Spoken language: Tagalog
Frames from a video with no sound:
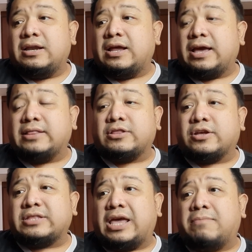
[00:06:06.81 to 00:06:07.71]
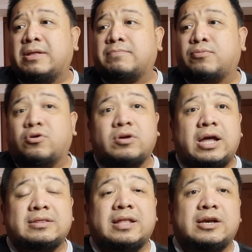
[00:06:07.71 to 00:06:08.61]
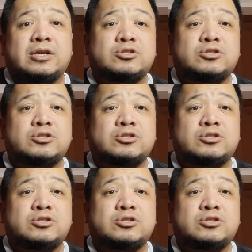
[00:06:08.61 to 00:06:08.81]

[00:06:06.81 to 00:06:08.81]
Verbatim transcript: ng entertainment po at ng